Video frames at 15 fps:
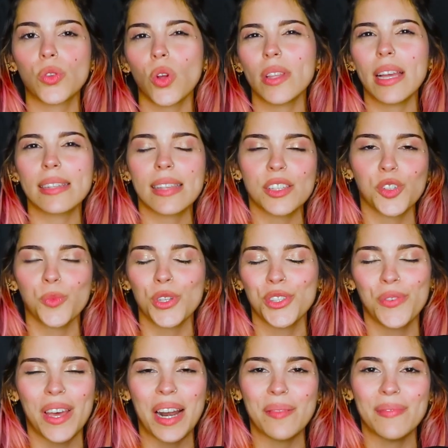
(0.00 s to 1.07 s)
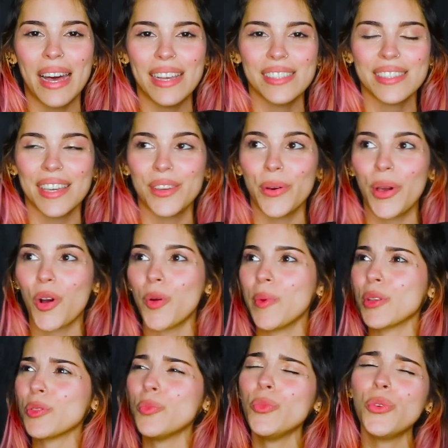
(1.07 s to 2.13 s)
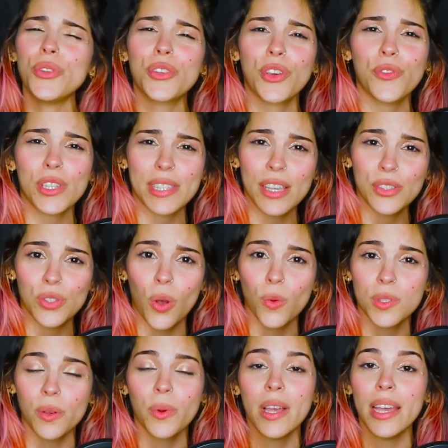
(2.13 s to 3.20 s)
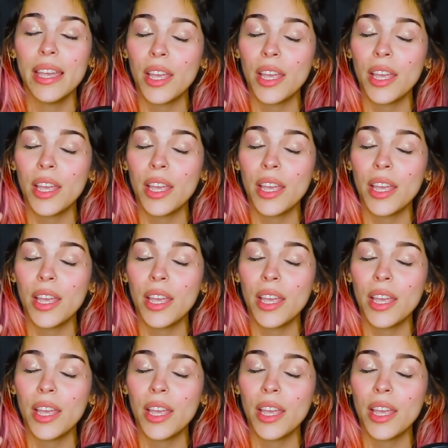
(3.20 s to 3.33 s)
toda essa atmosfera mágica que eu recomendo muito que vocês ouçam.